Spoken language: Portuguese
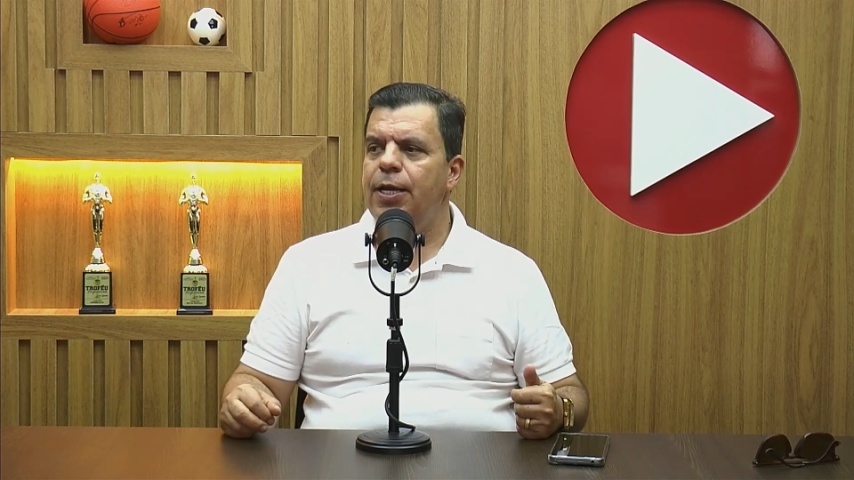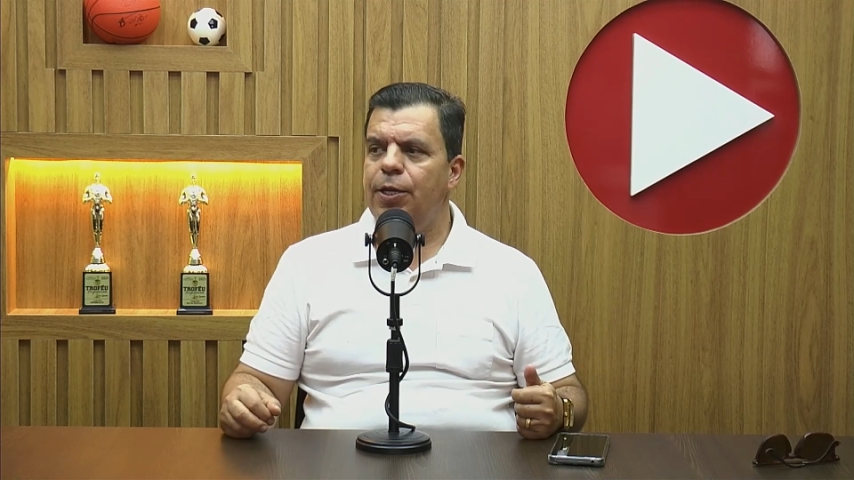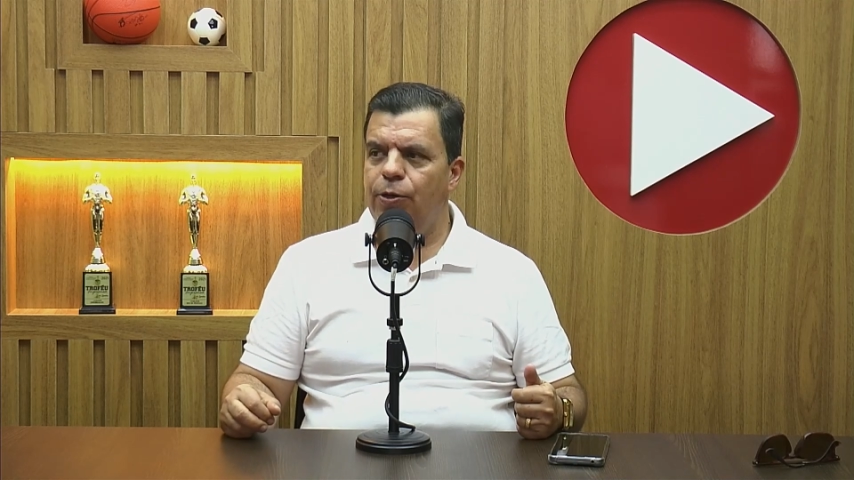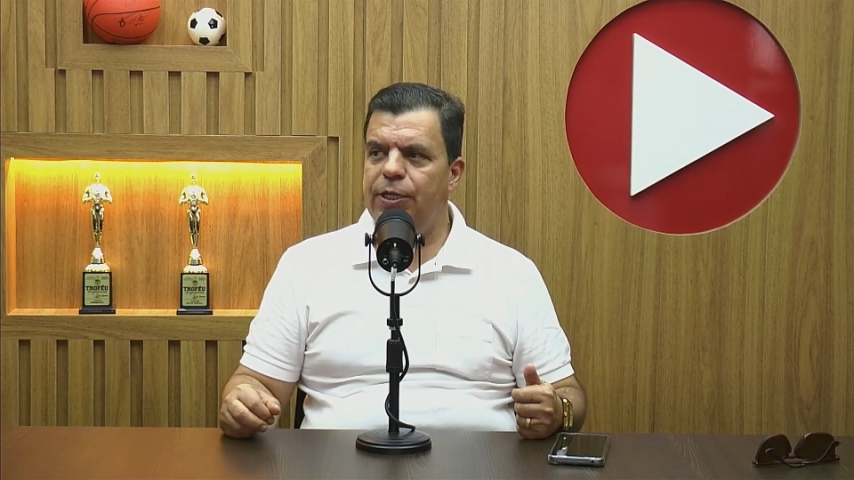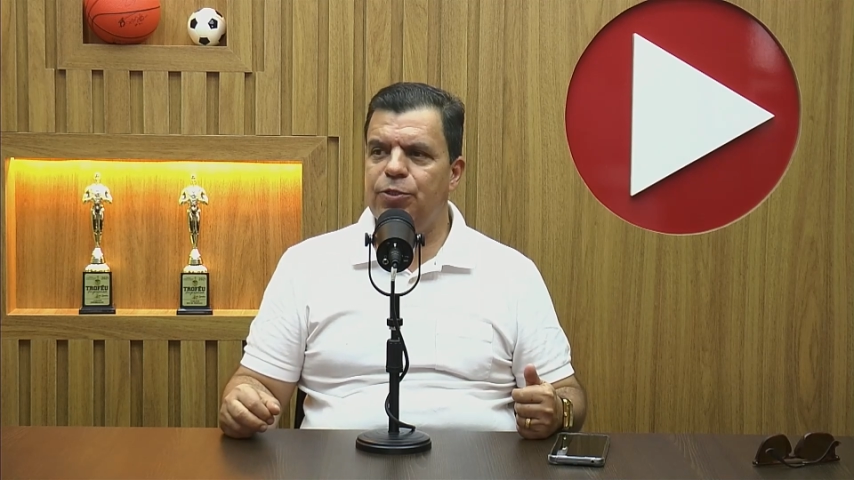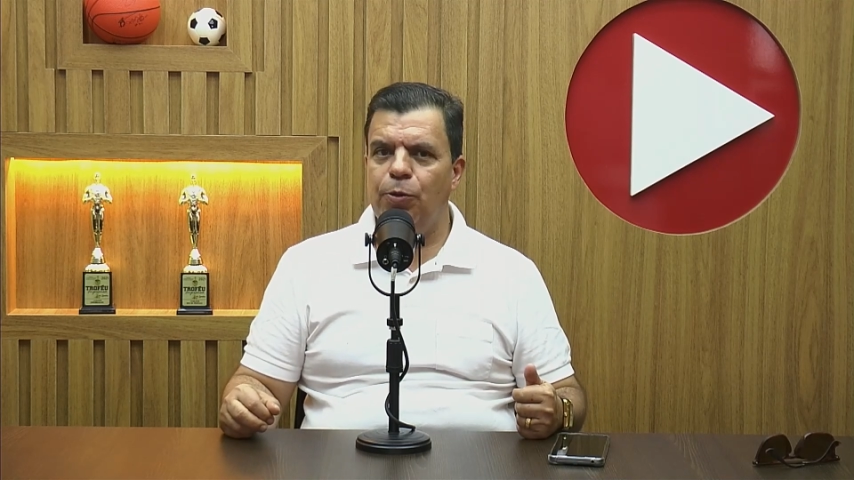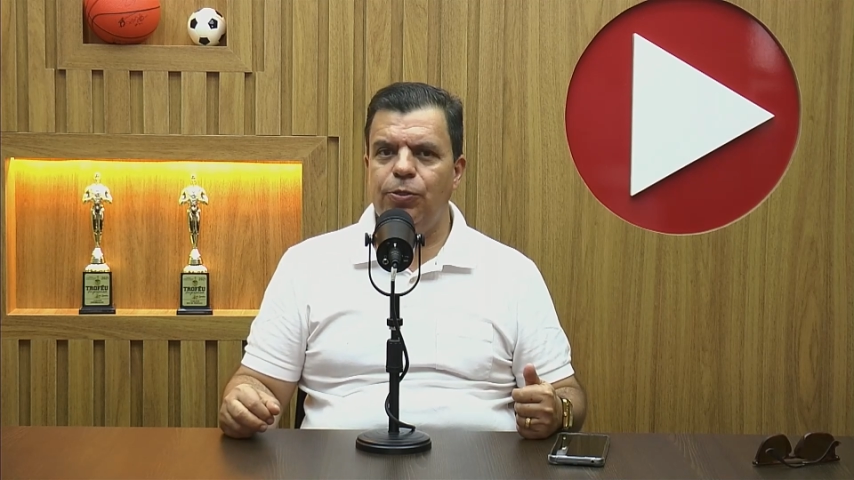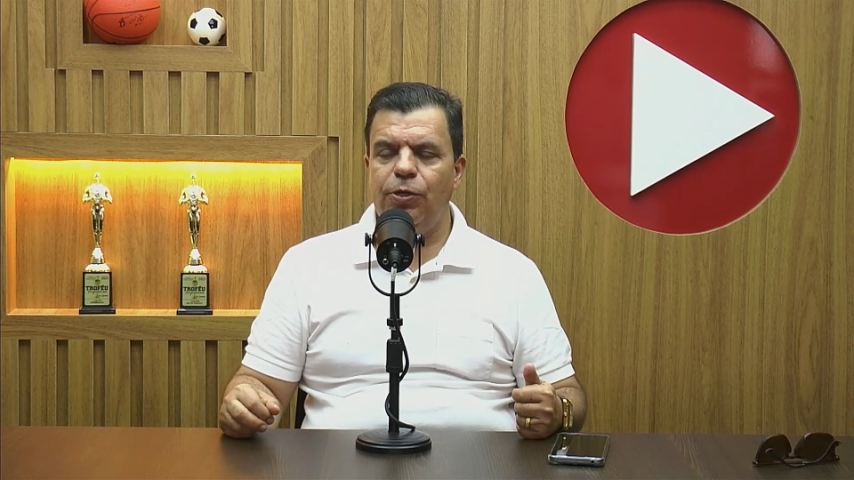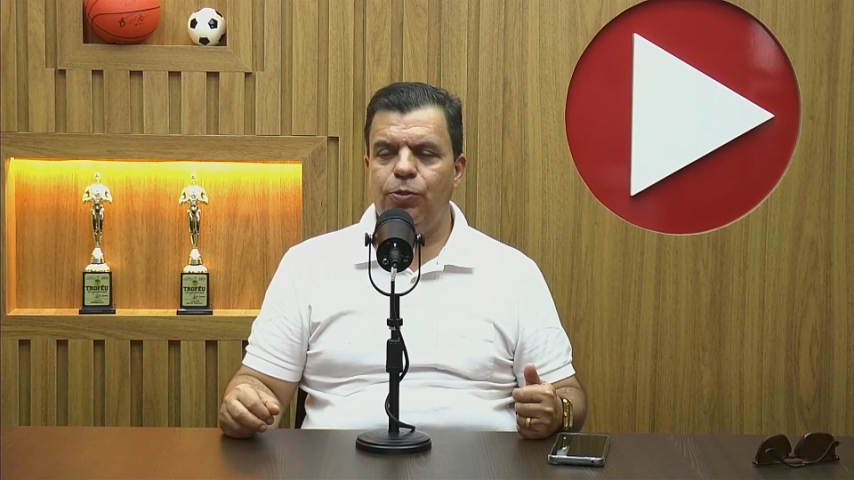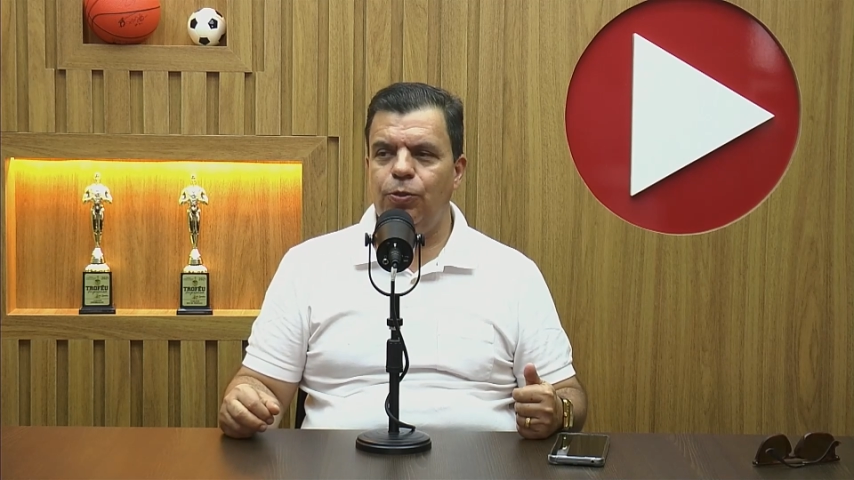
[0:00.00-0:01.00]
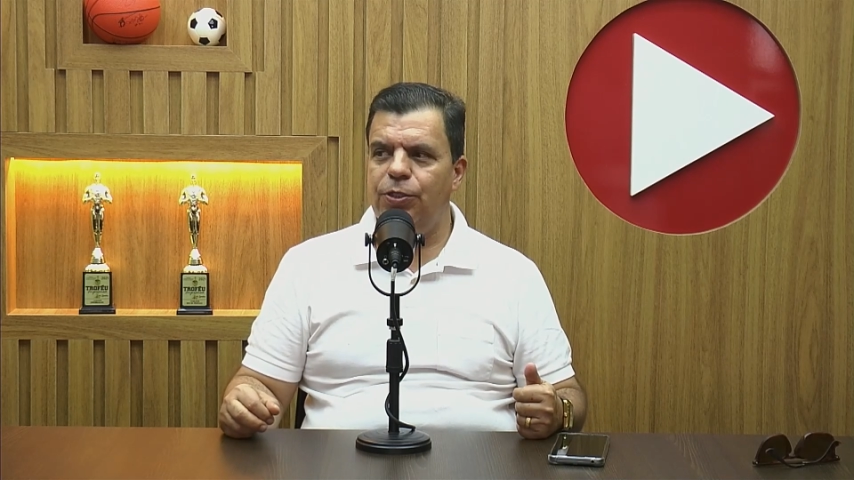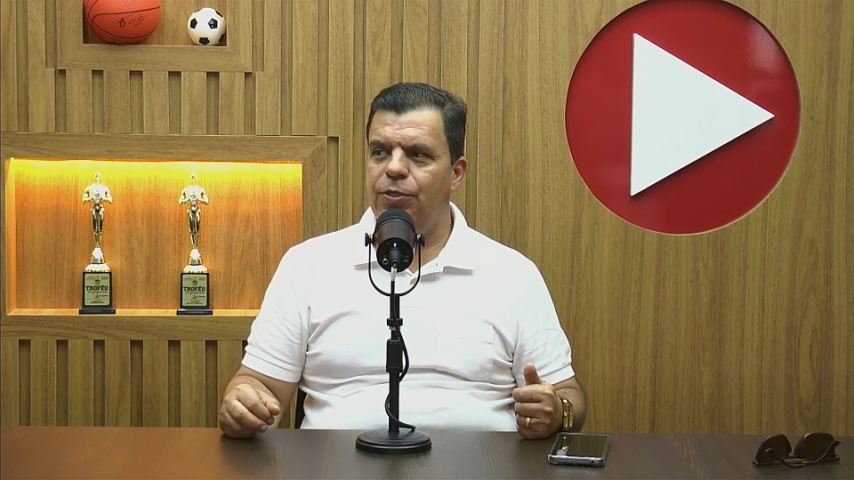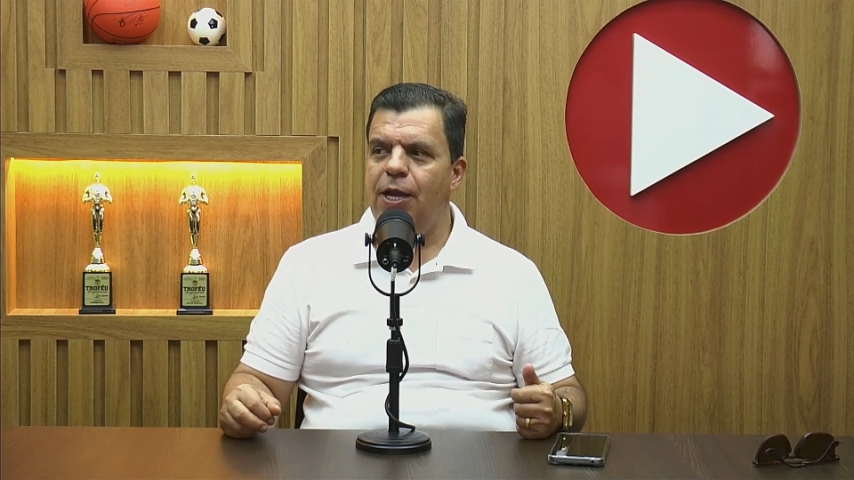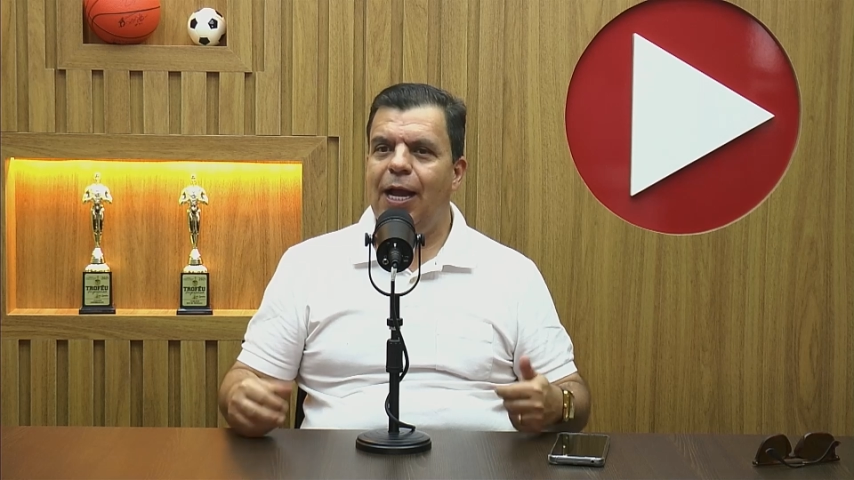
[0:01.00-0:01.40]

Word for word: eu respondo a todos.